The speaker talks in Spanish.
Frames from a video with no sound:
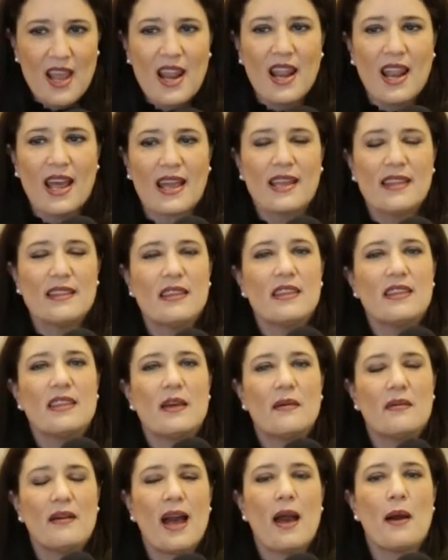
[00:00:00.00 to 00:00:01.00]
la gente
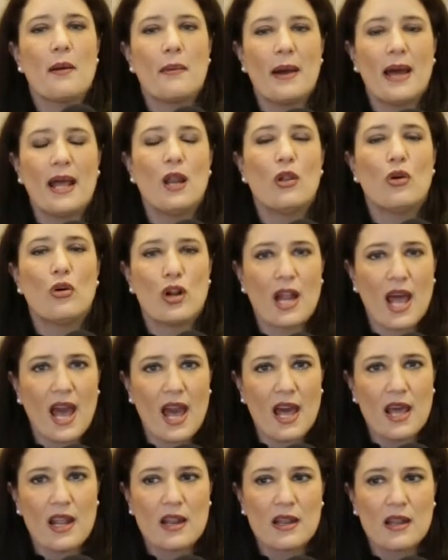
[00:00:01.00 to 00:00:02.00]
te va a
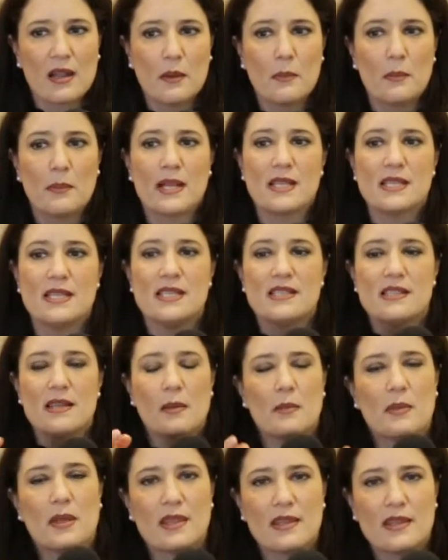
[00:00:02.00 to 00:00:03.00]
valorar
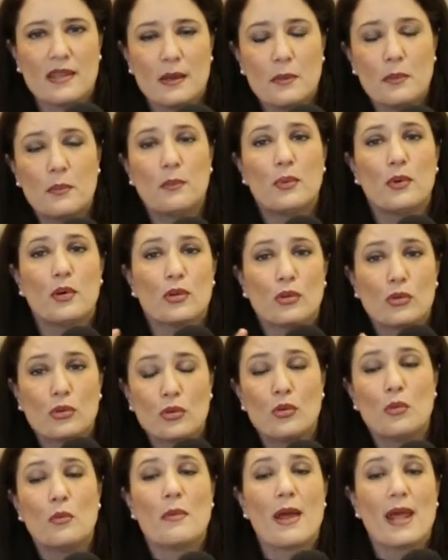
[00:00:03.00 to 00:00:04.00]
precisamente por
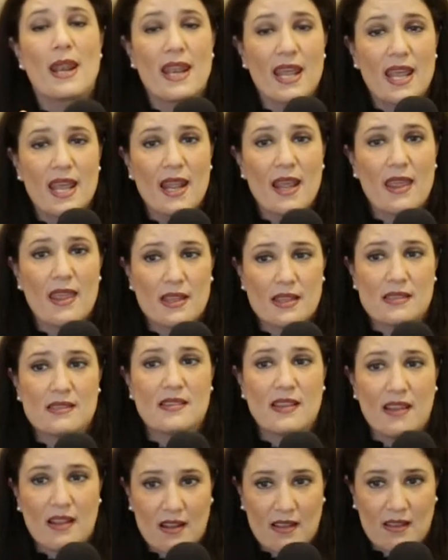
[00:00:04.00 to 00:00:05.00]
tu manera de
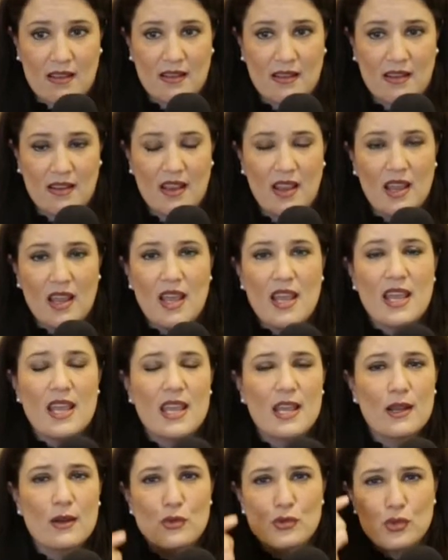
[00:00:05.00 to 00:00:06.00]
ser.
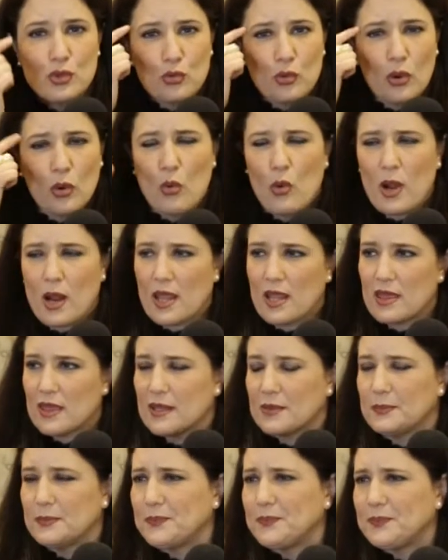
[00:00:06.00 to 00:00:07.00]
Incluso tú
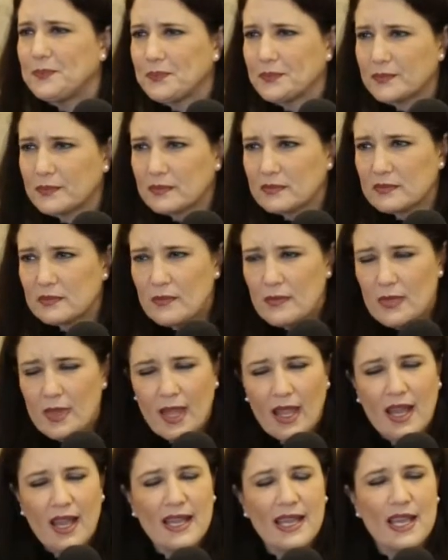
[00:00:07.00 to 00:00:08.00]
acuérdate,
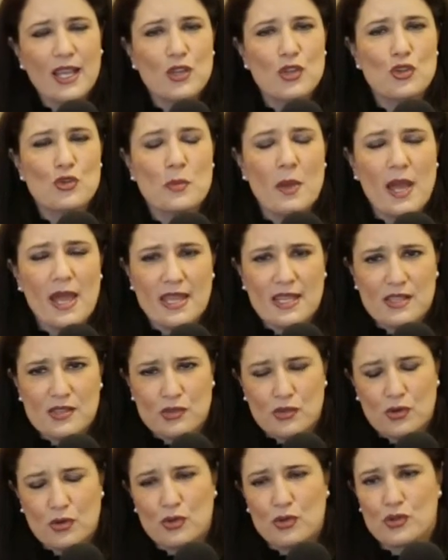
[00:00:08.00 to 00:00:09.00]
aquellos
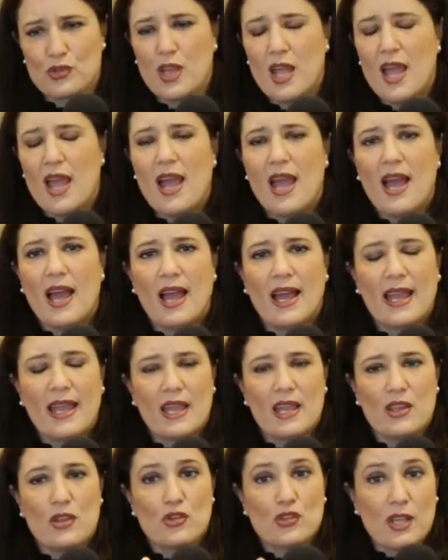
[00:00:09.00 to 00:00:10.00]
maestros,
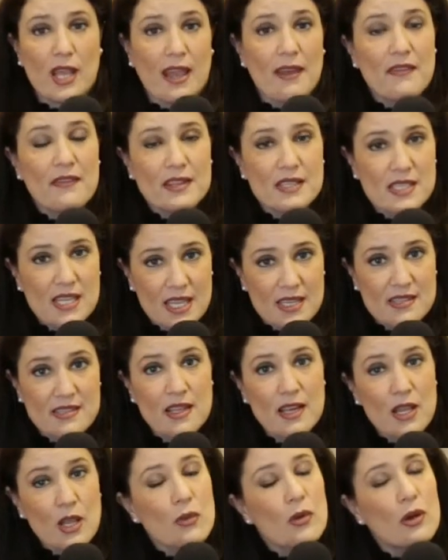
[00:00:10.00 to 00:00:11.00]
aquellos jefes que has
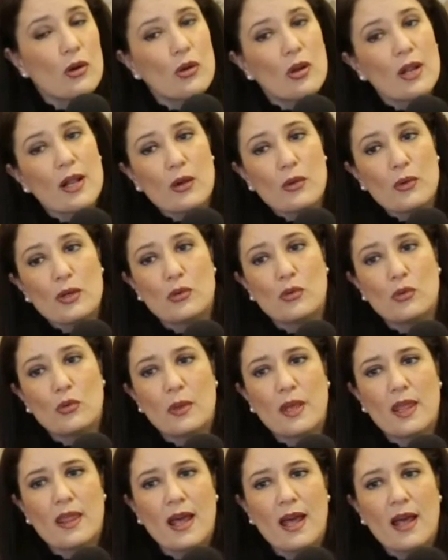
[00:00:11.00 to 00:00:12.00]
tenido a lo largo de tu
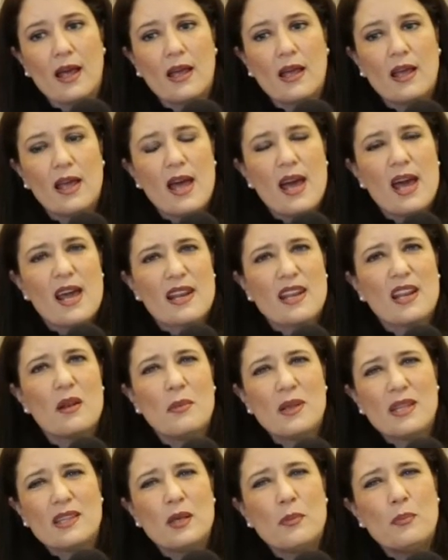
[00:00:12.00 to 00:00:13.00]
vida,
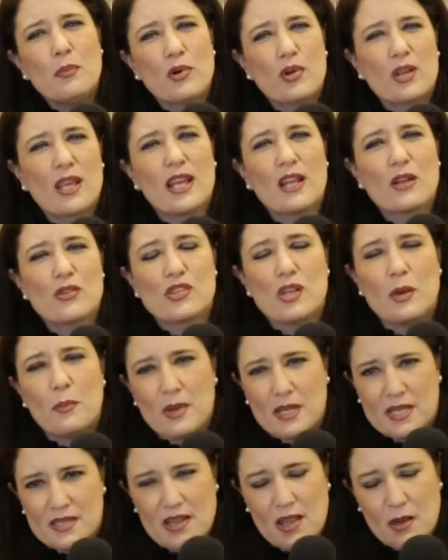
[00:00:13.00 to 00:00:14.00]
realmente por qué los
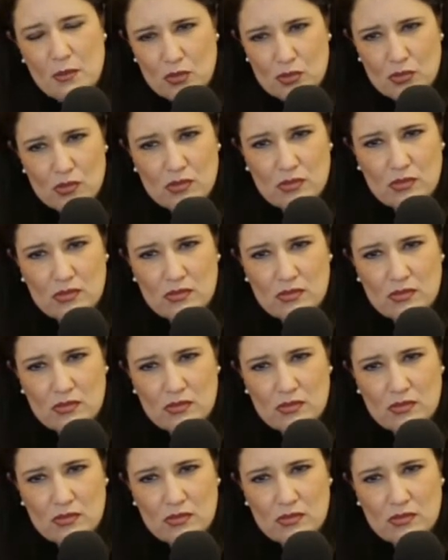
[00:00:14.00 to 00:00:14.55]
apreciamos.